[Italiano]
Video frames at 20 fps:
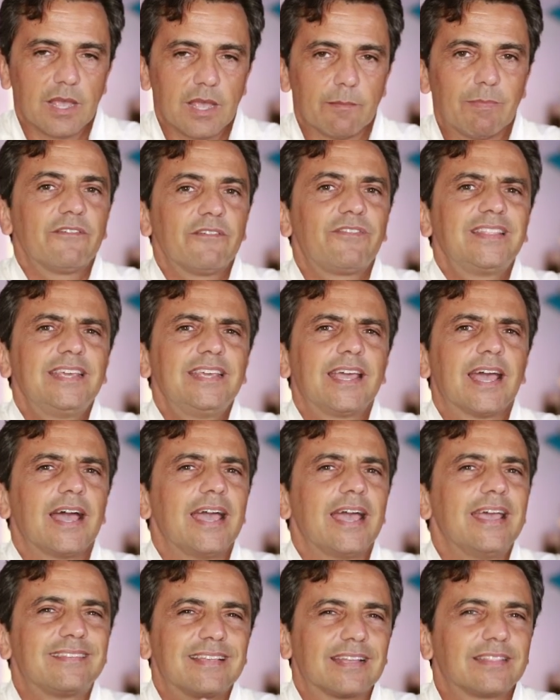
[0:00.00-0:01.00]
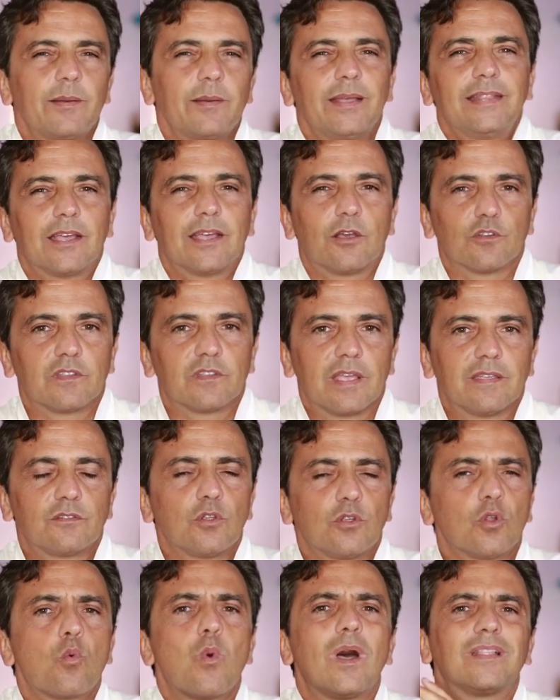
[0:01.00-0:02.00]
Ma la fatica esattamente cos'è?
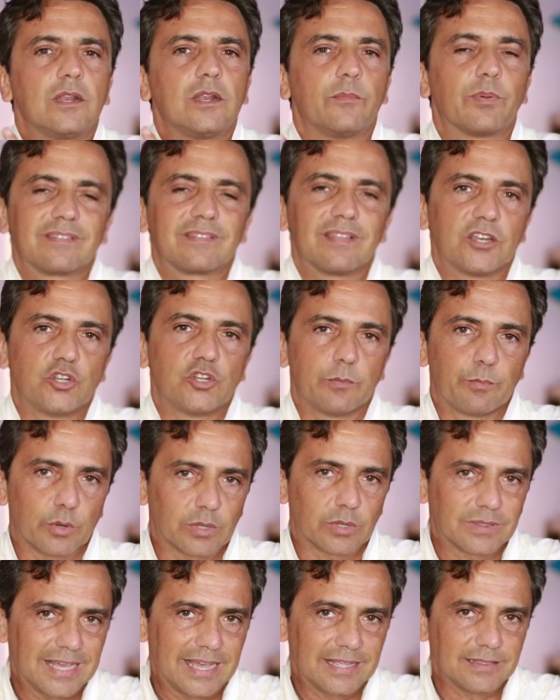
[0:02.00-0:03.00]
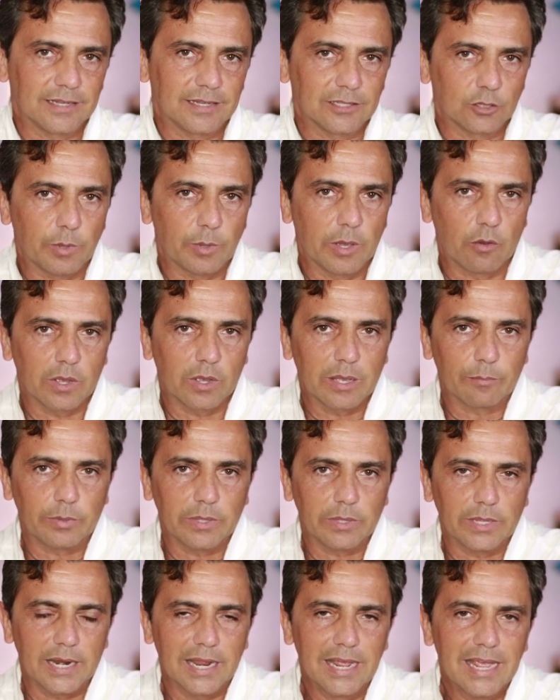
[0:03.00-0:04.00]
Sono quattro i passaggi importanti che dobbiamo
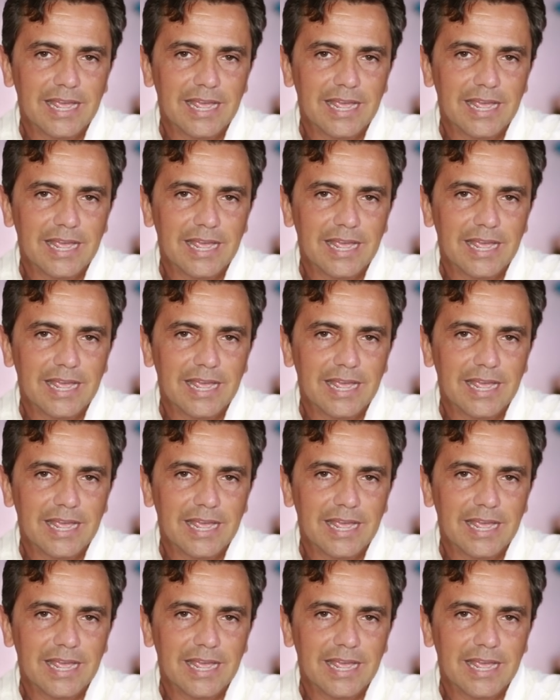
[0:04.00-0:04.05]
capire.